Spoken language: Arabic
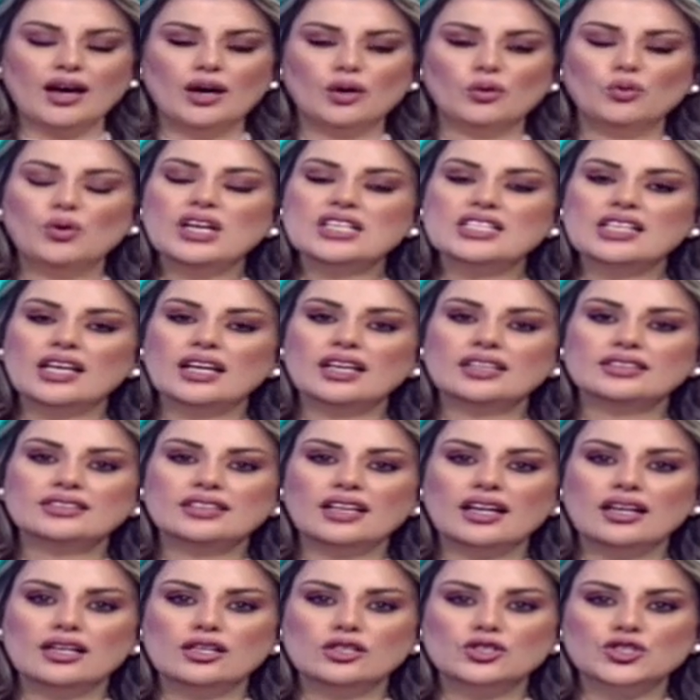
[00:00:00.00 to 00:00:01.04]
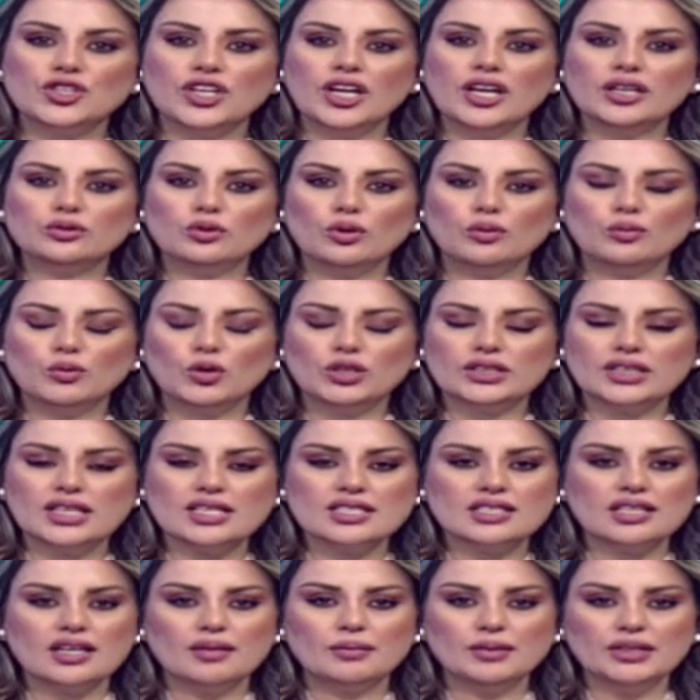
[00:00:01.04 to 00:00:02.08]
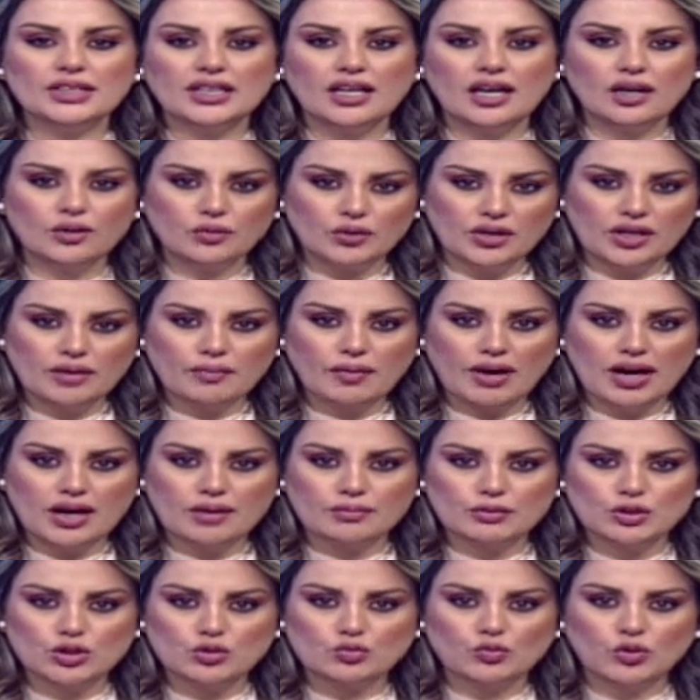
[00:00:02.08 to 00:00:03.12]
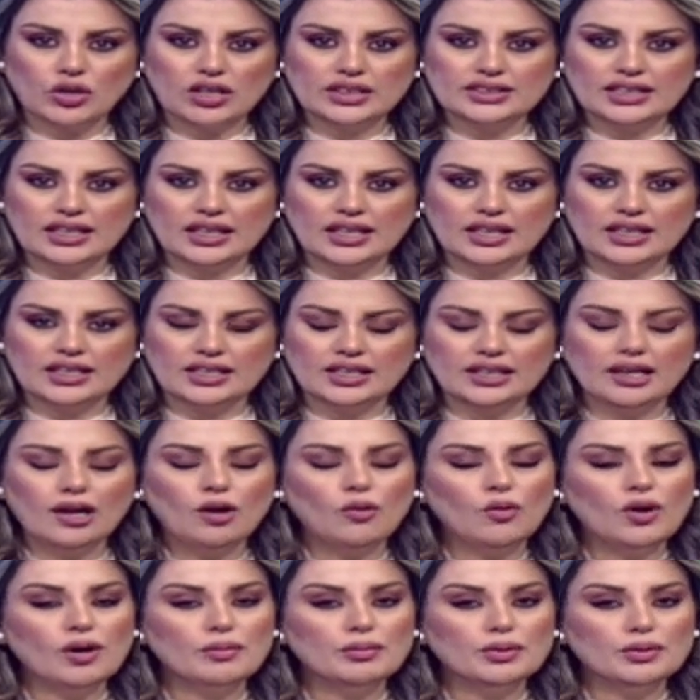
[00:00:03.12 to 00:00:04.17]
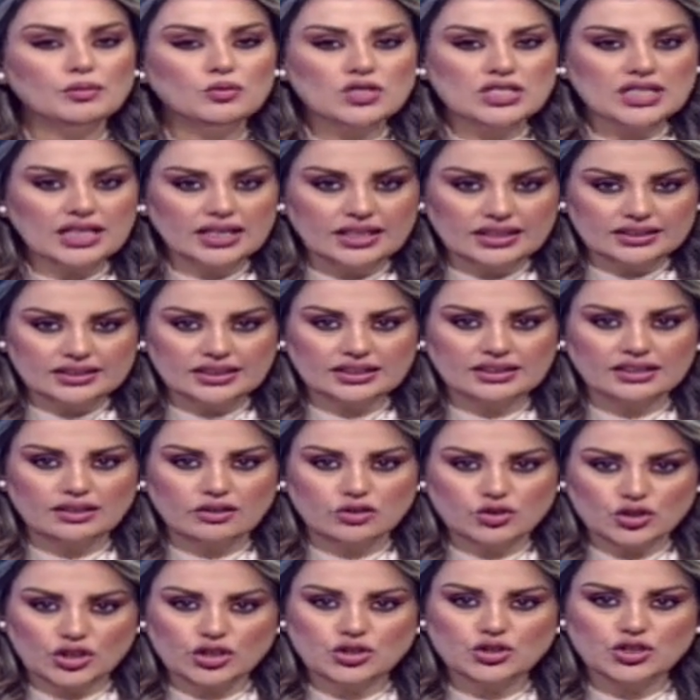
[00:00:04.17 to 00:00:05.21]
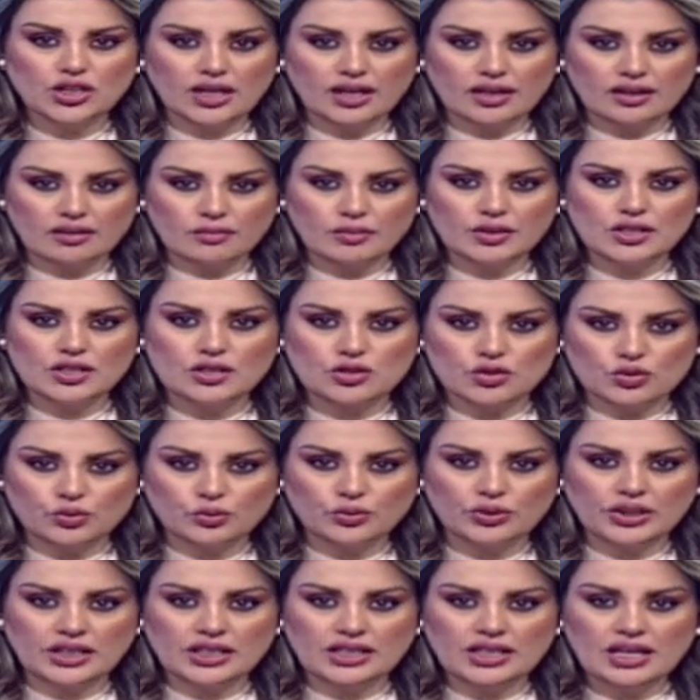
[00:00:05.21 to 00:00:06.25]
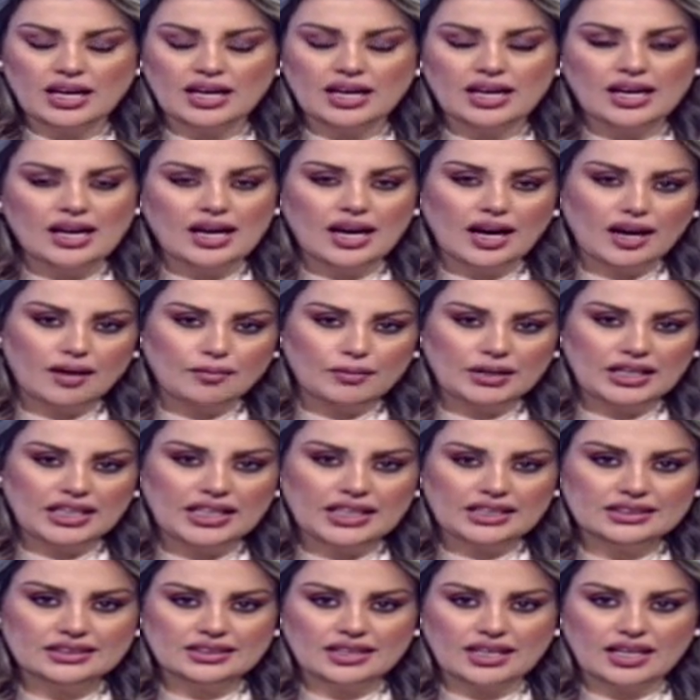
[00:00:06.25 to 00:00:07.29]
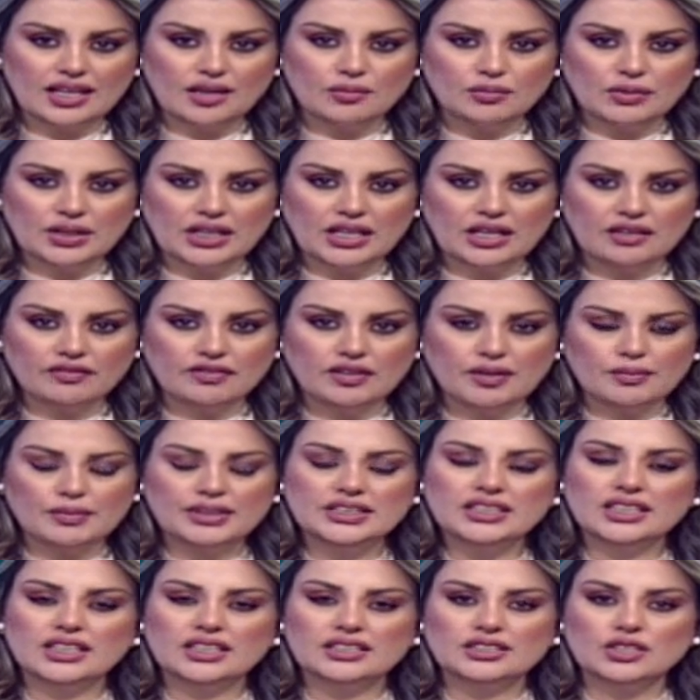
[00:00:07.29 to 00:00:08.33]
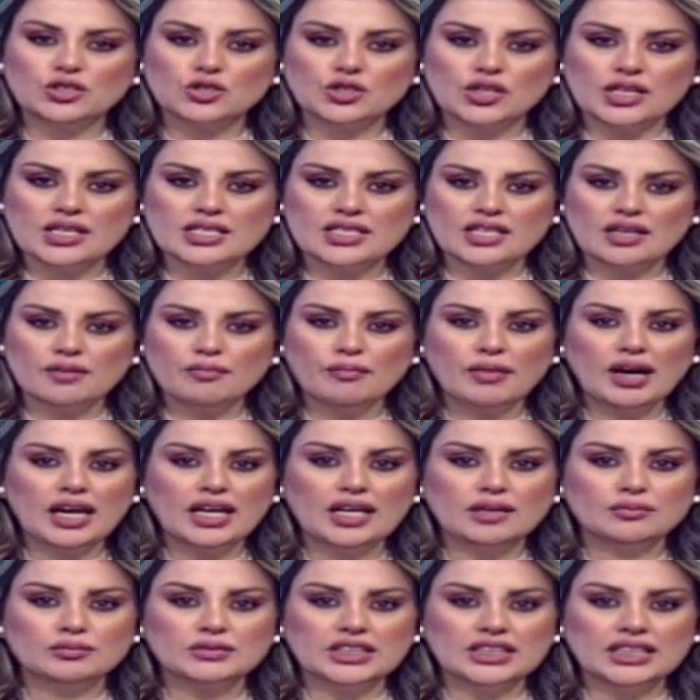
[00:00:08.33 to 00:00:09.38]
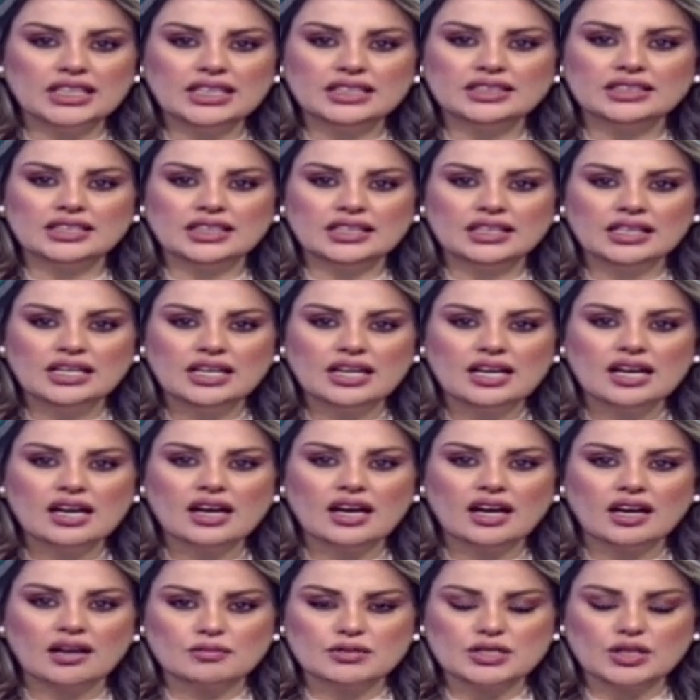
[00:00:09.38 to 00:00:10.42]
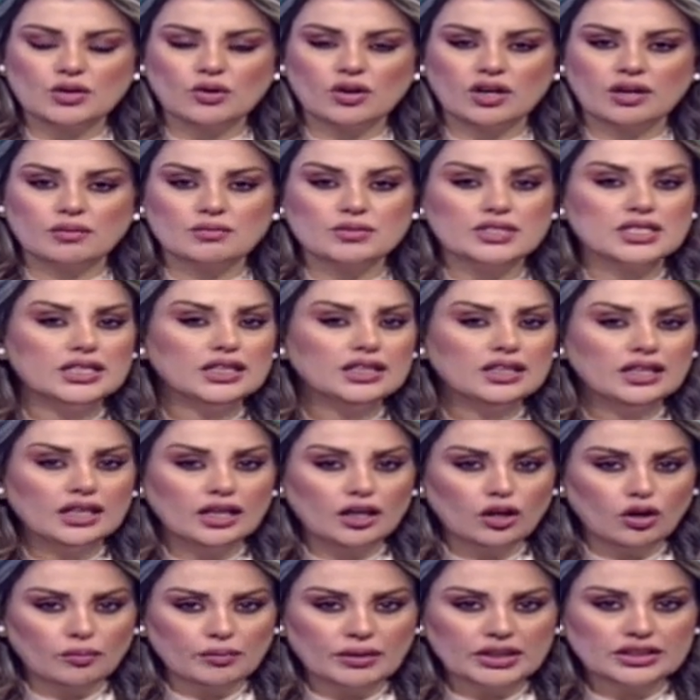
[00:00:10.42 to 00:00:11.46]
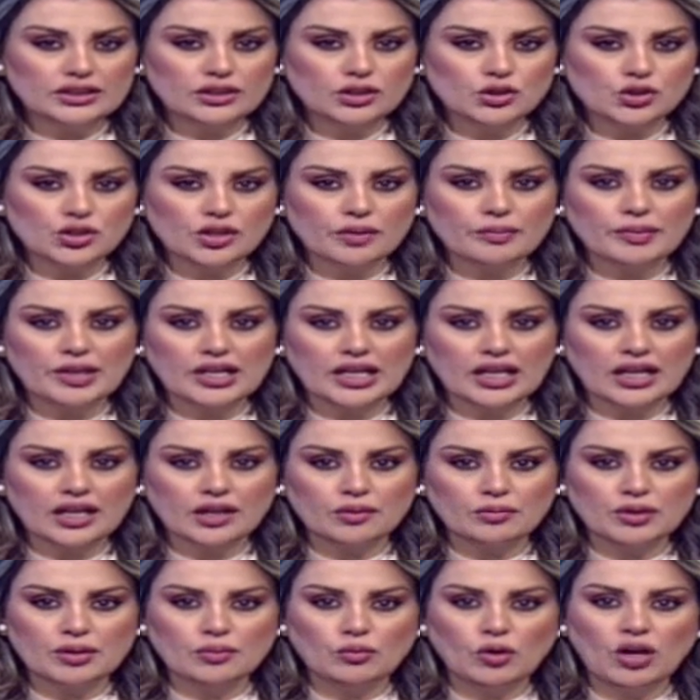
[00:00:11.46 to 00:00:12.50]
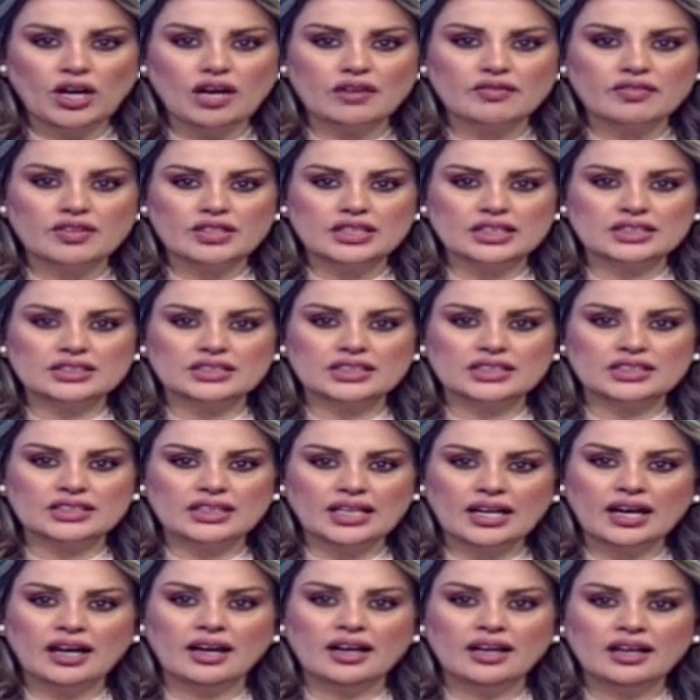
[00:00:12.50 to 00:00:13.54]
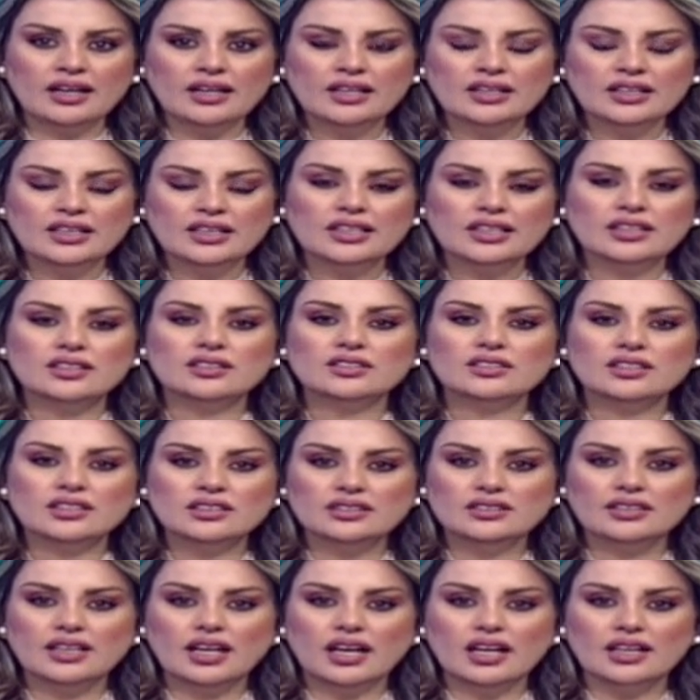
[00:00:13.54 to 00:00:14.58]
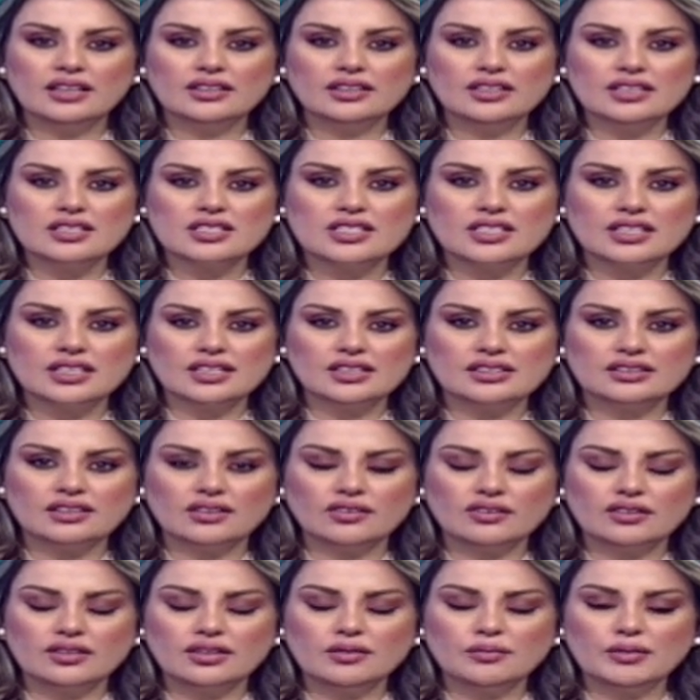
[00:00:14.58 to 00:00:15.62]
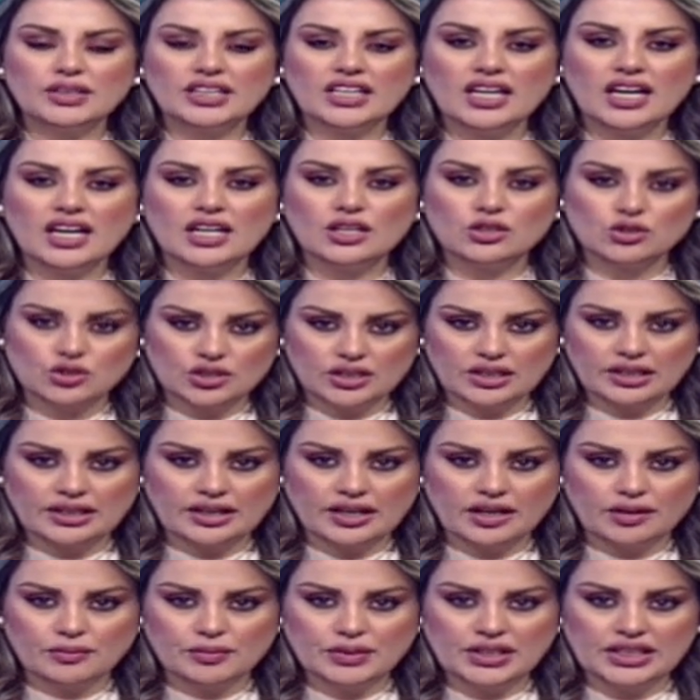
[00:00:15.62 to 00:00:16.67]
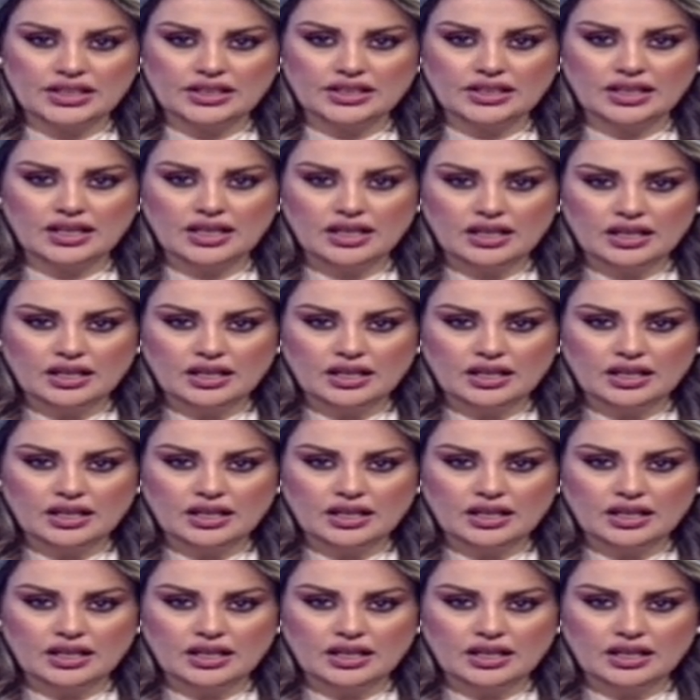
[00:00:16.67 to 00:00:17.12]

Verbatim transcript: واصلت الجهات المختصة بالتعاون مع مجموعات أهلية وبمساندة الجيش العربي السوري عملياتها الأمنية في مدينة جاسم على امتداد 55 كيلومتر شمال غربي محافظة درعا ضد عناصر تنظيم داعش الإرهابي